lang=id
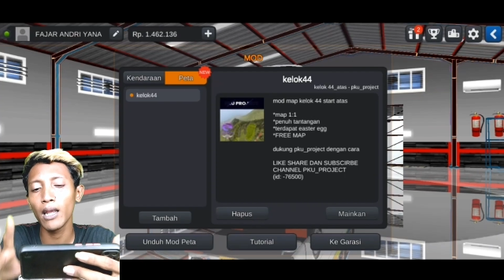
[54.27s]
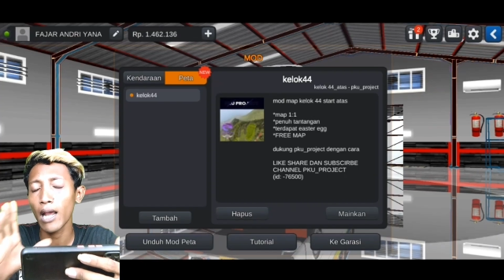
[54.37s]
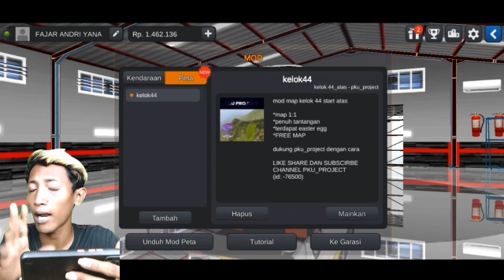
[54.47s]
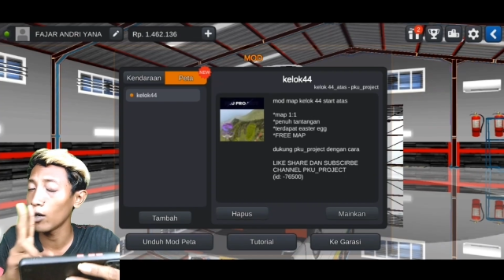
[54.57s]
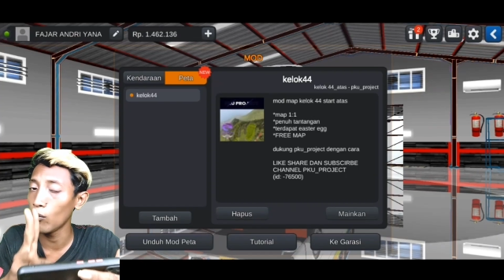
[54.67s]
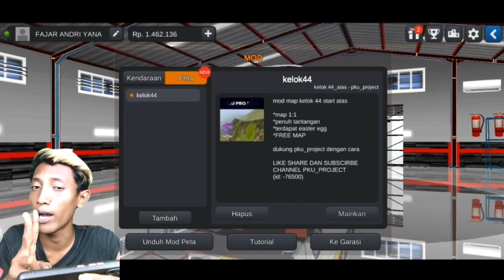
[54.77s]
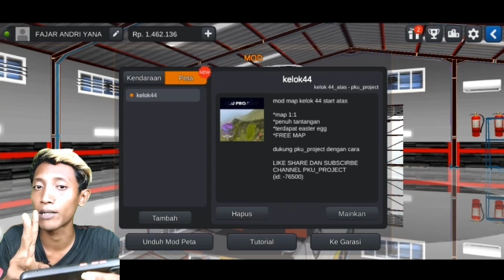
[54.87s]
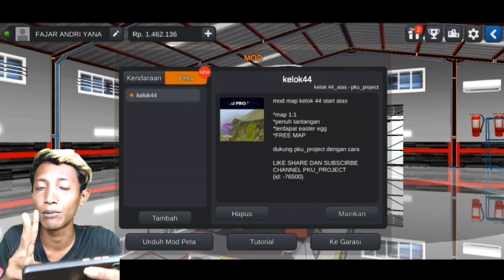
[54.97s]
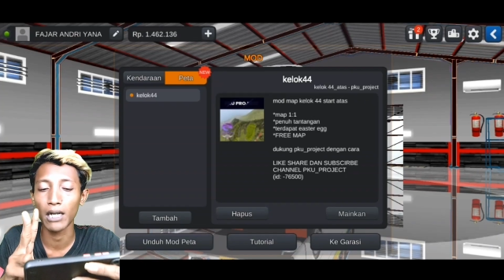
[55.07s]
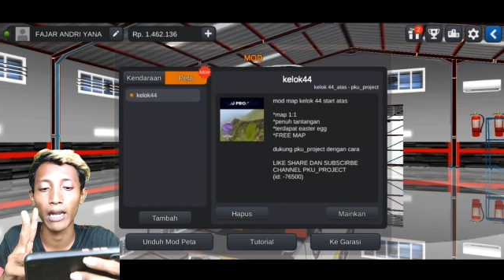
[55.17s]
Ini ada dua
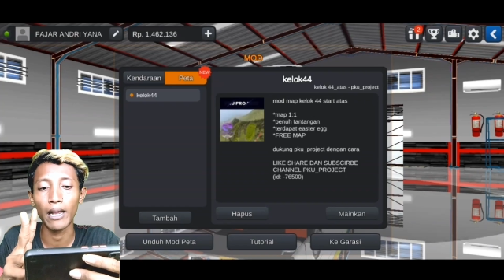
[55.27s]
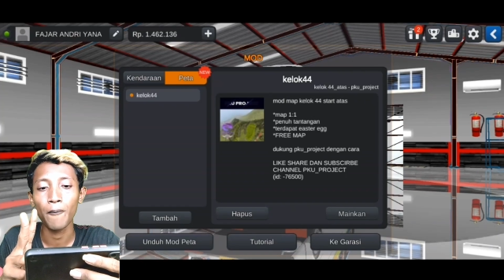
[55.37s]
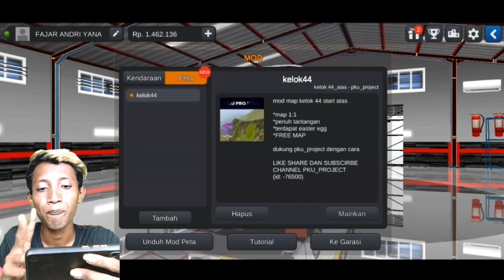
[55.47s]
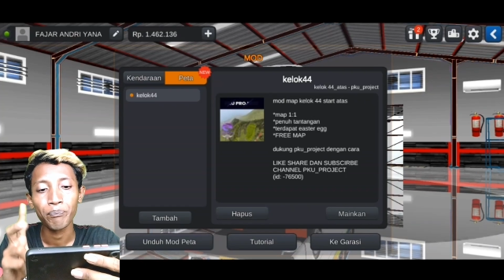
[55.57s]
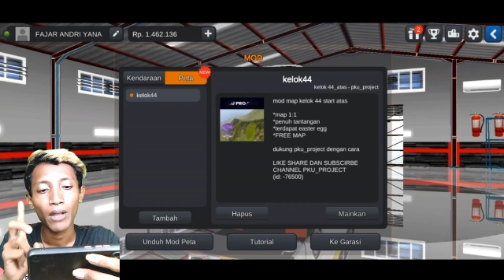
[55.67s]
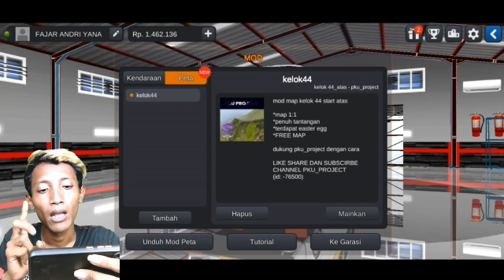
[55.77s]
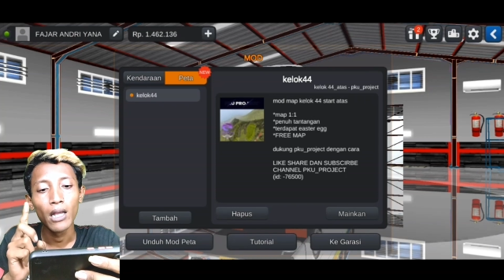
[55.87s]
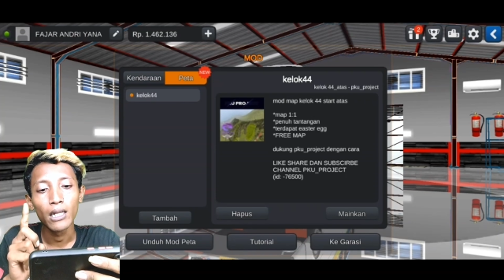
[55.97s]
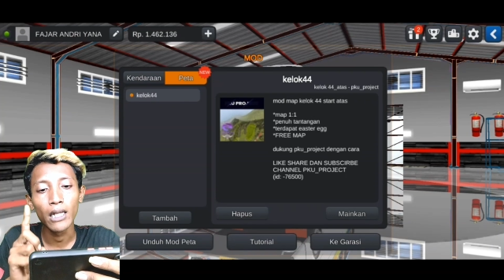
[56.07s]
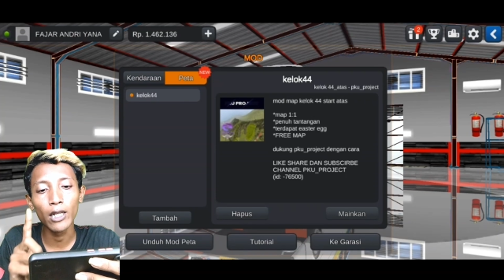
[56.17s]
sebenarnya ya.
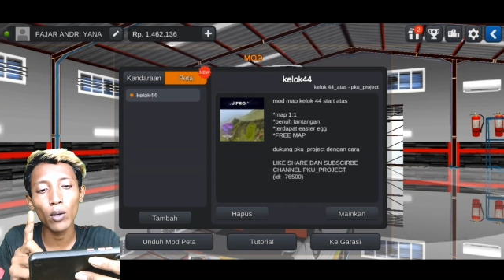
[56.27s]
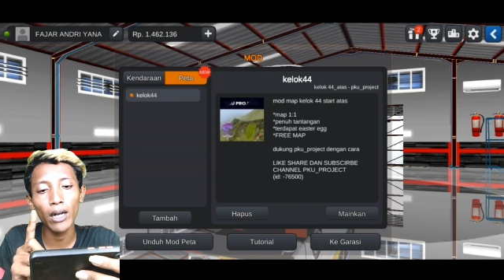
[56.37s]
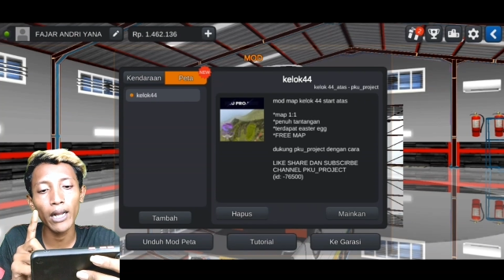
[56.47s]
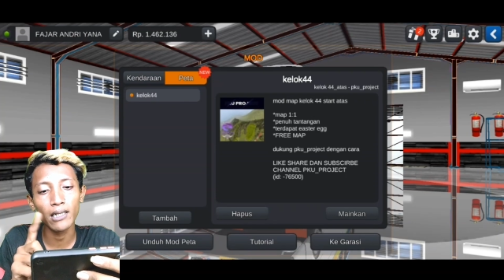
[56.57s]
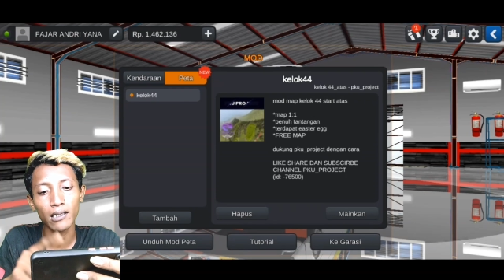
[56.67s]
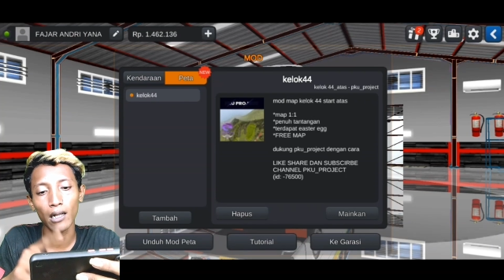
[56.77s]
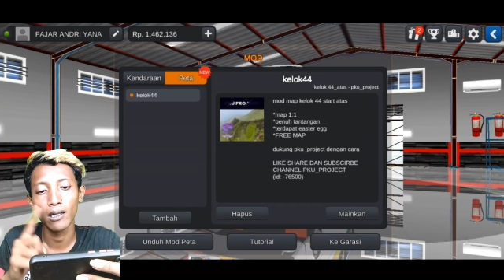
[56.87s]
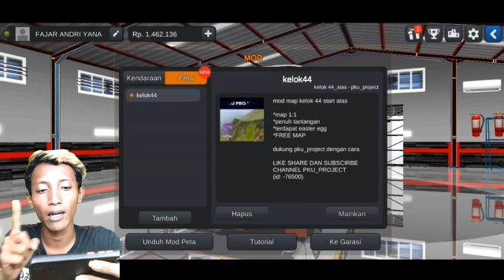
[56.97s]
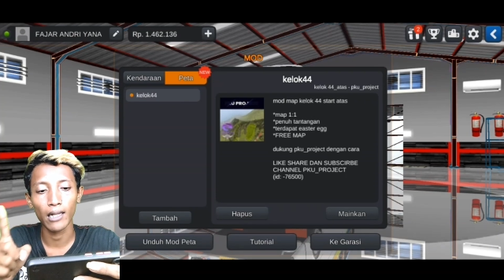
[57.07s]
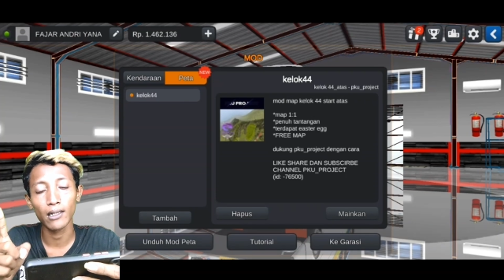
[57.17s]
Jadi itu ada yang
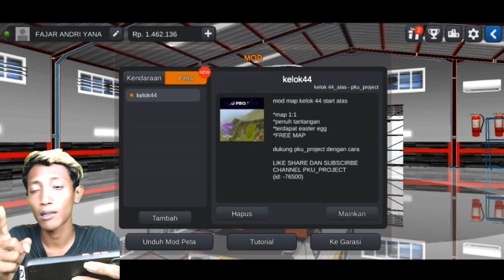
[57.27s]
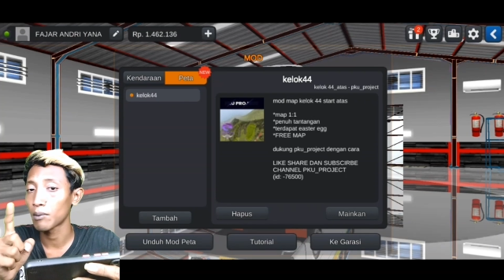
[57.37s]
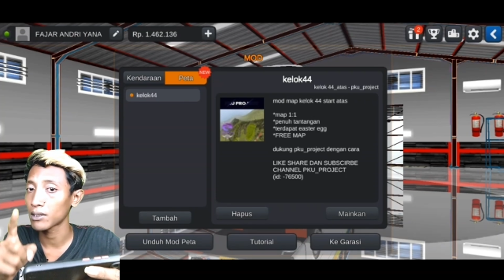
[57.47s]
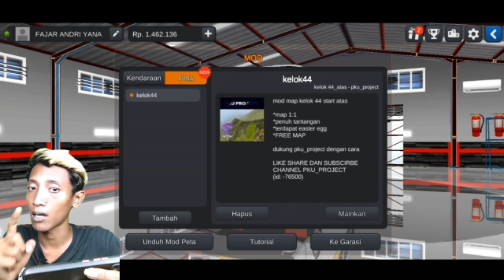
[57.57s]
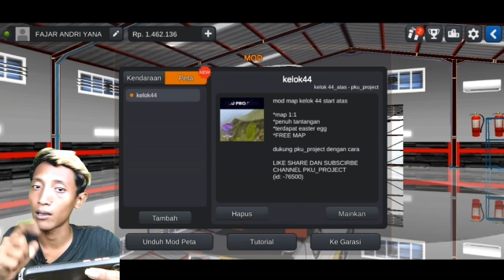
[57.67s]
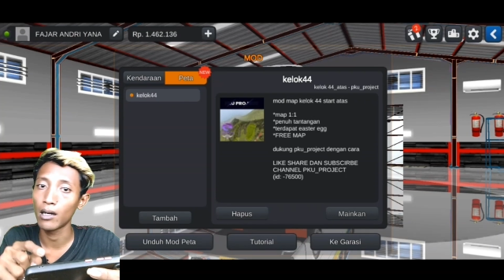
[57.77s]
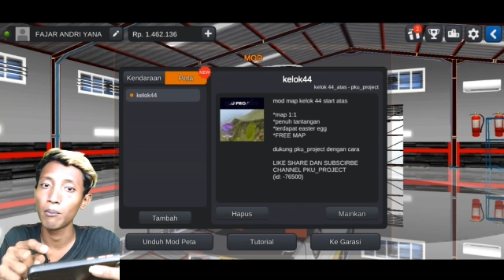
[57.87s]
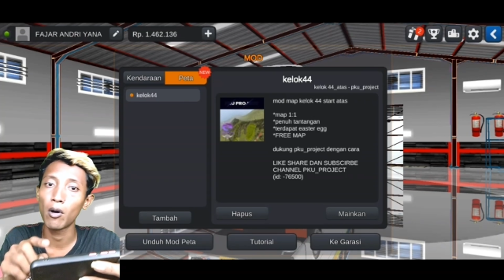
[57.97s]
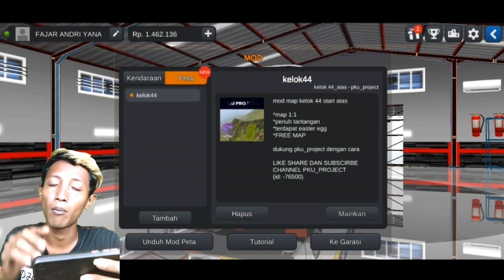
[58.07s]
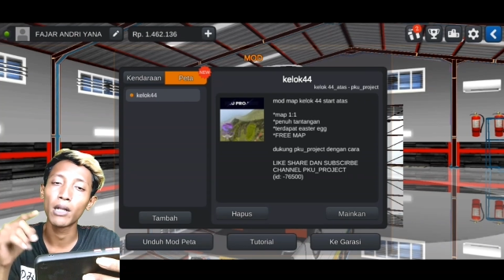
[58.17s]
start dari atas sama start dari
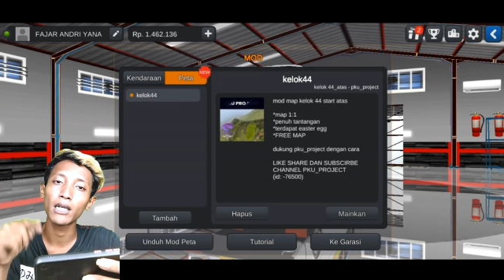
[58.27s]
bawah.